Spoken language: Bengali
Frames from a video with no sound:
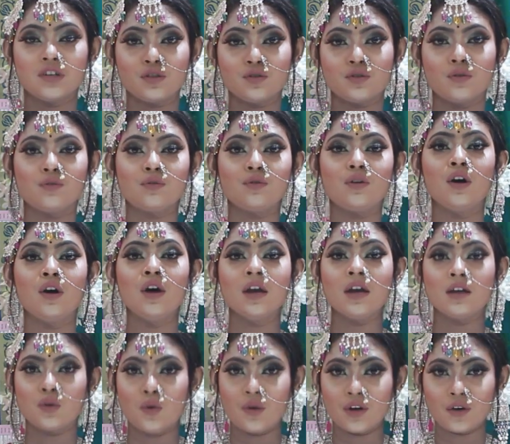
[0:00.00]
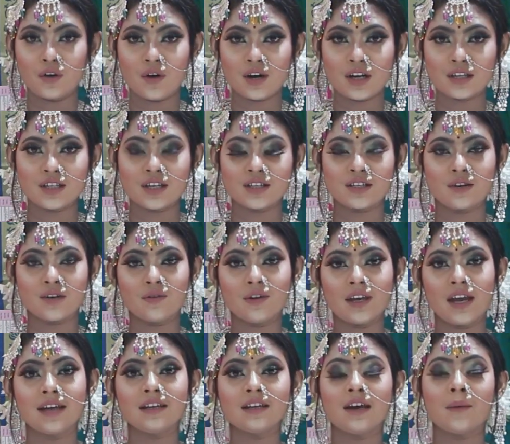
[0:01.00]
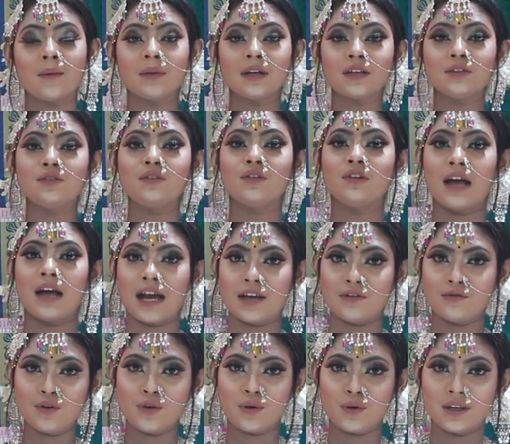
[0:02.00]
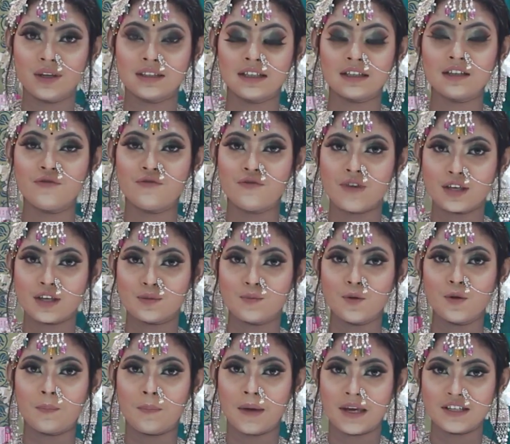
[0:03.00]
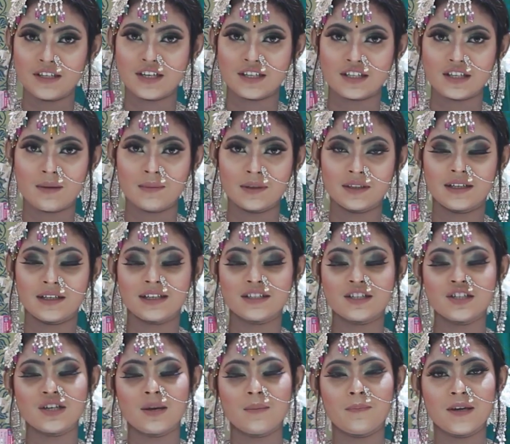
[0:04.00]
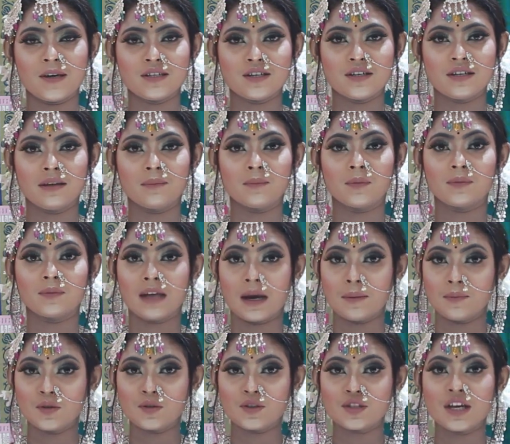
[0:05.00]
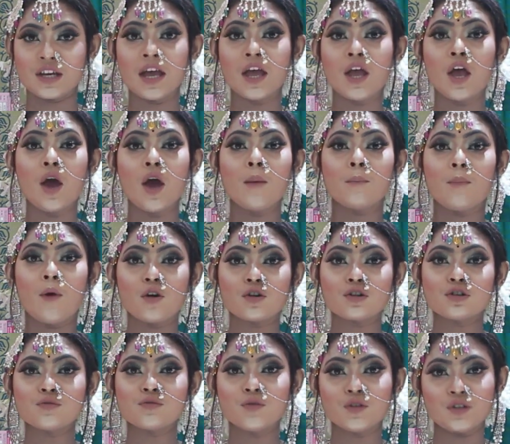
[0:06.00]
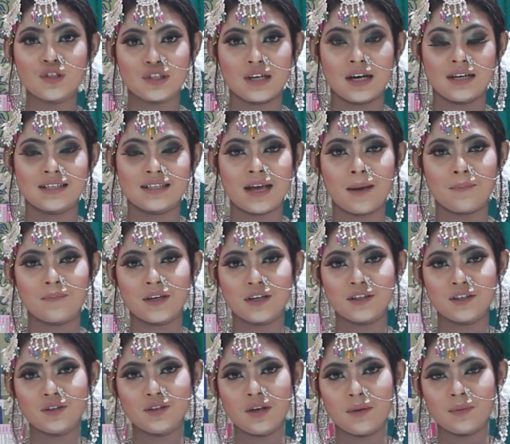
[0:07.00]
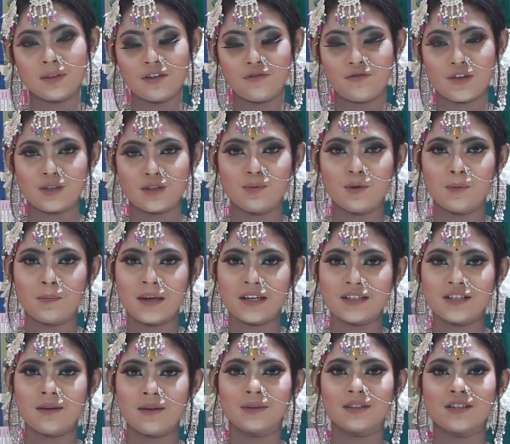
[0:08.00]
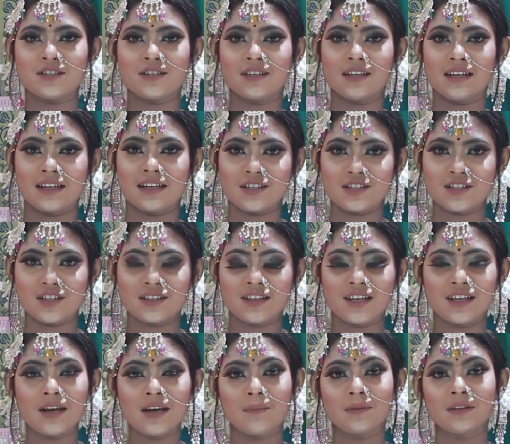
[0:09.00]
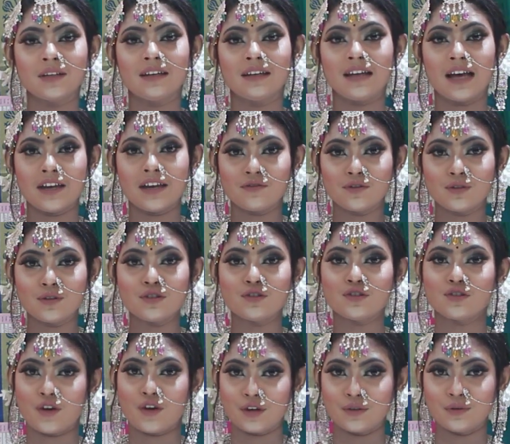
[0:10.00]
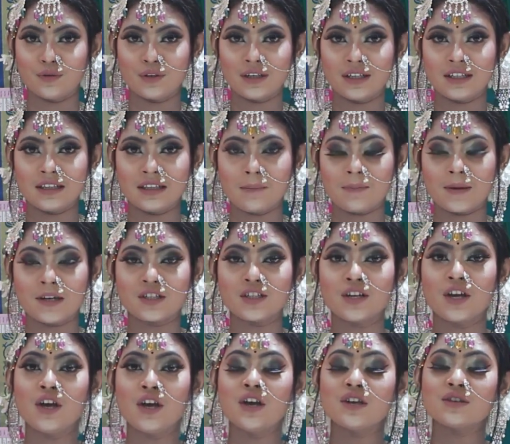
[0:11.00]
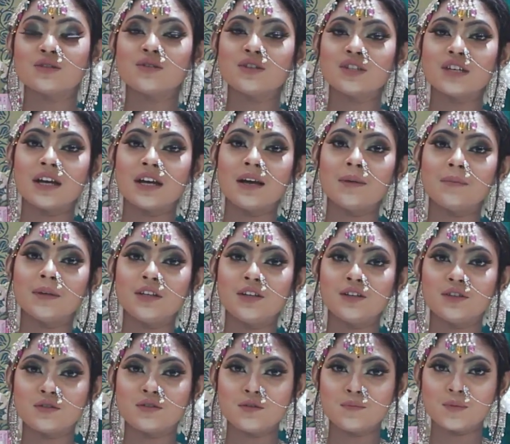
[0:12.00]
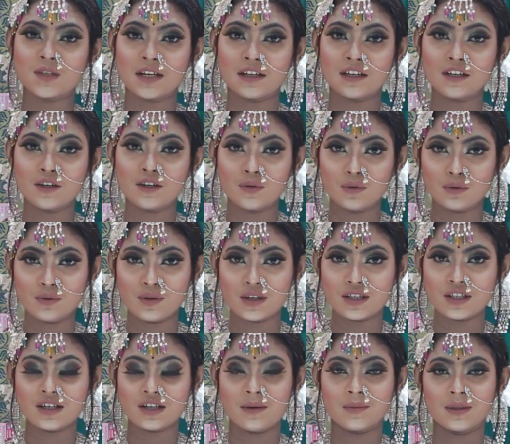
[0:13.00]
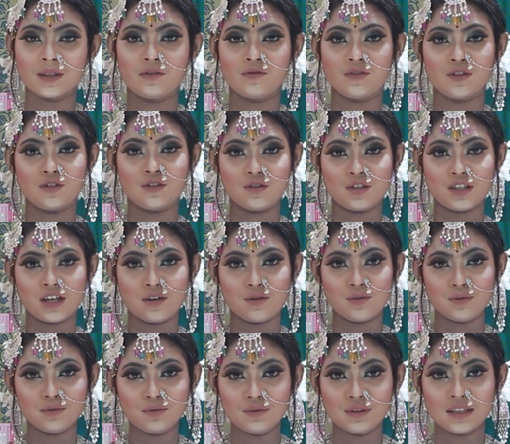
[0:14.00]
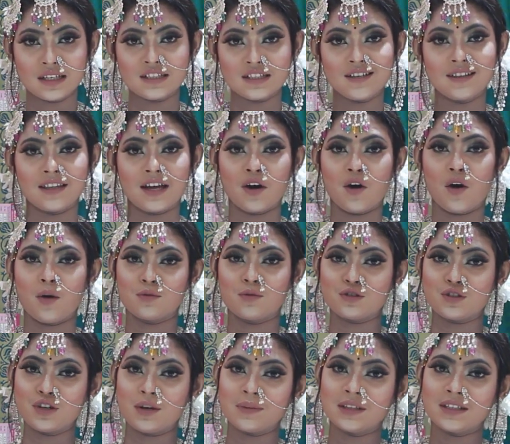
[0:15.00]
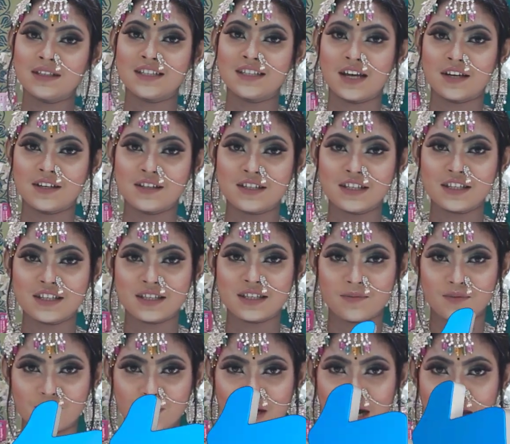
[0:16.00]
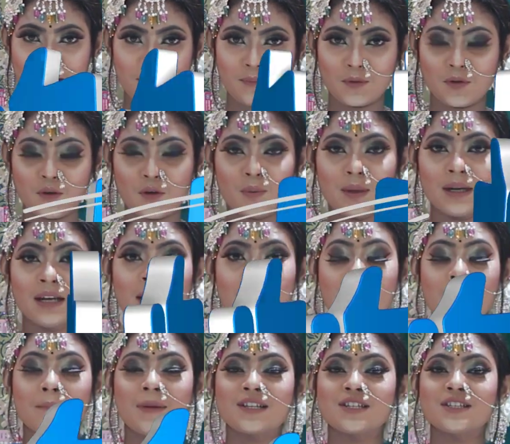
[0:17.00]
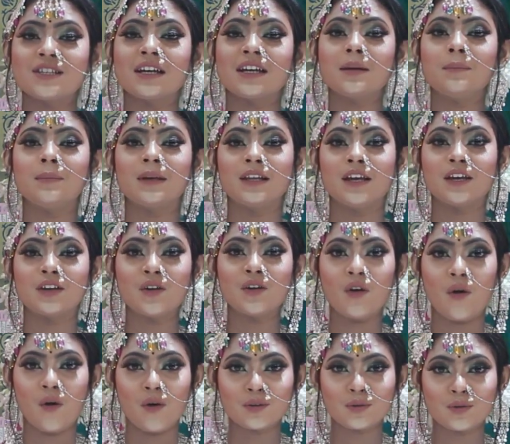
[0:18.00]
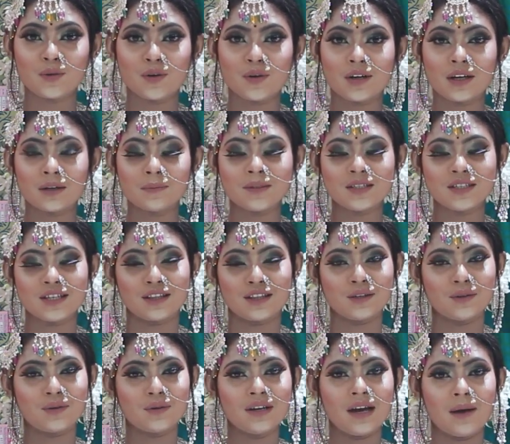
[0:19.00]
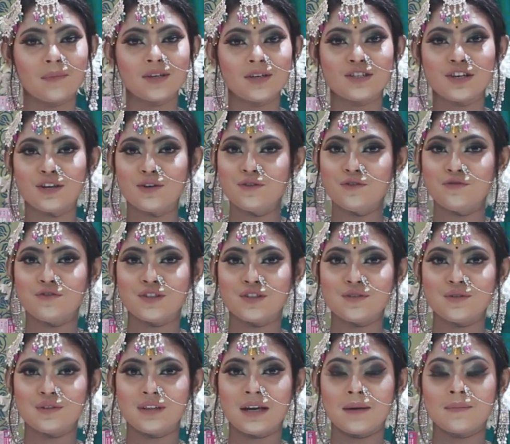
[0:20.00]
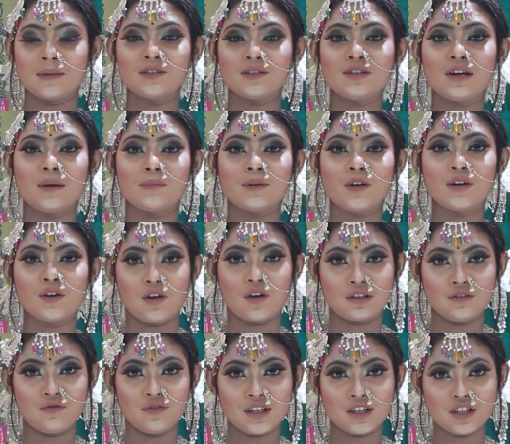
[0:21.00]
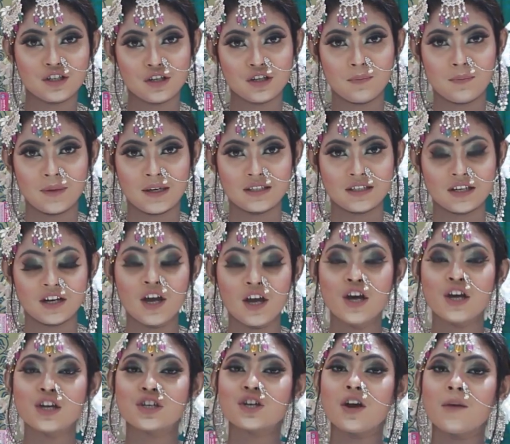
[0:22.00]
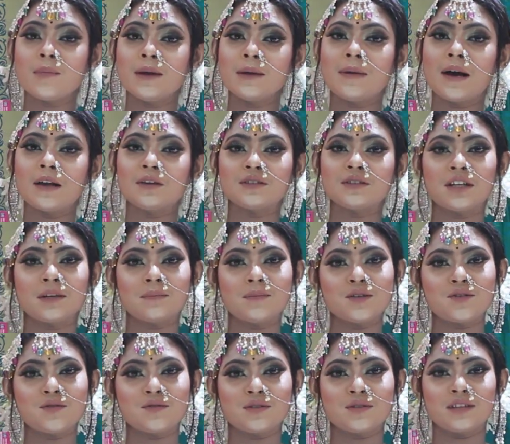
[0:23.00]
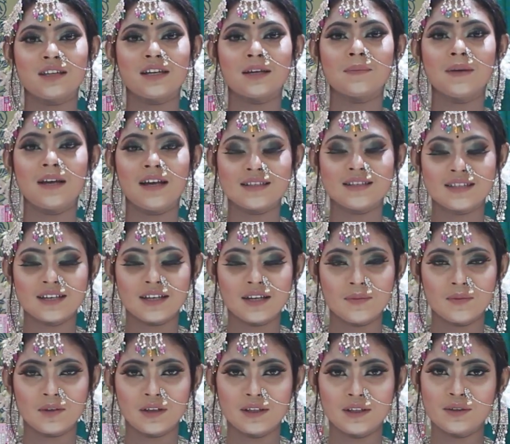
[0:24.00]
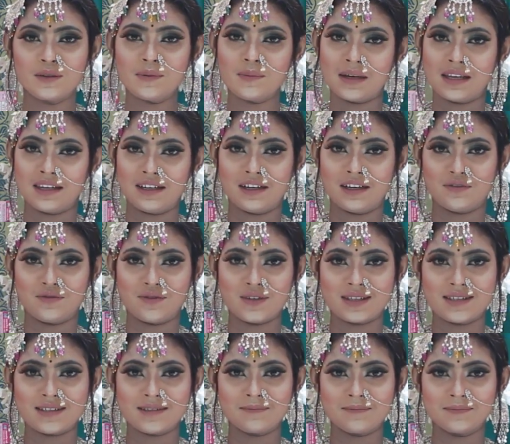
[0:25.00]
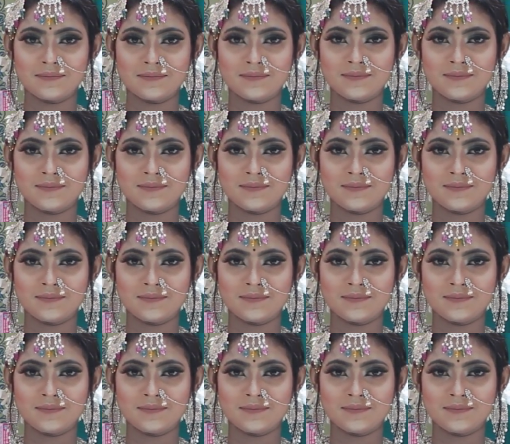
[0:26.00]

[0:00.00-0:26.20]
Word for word: ভিডিওগুলো তৈরি করার চেষ্টা করি অ্যান্ড আমরা কিন্তু লাইভও হয়ে থাকি ফেসবুক পেজ আছে আমাদের একটা সেই পেজের নাম হচ্ছে পরশমণি সাইজ আপনারা কিন্তু আমাদের ফেসবুক পেজে আমাদের সাথে কানেক্টেড থেকে আমাদের লাইভগুলো জয়েন করে নিতে পারছেন সো যারা আমাদের ইউটিউব চ্যানেলে নতুন আছেন আমাদের ভিডিও যারা নতুন দেখছেন তারা অবশ্যই আমাদের চ্যানেলটিকে সাবস্ক্রাইব করবেন পাশে থাকা বেলাইকন অন করে রাখবেন যাতে করে আমরা যে কোনো ভিডিও দেওয়া মাত্র আপনারা নোটিফিকেশন পেয়ে যান সবাই ভালো থাকবেন সুস্থ থাকবেন আসসালামু আলাইকুম আল্লাহ হাফেজ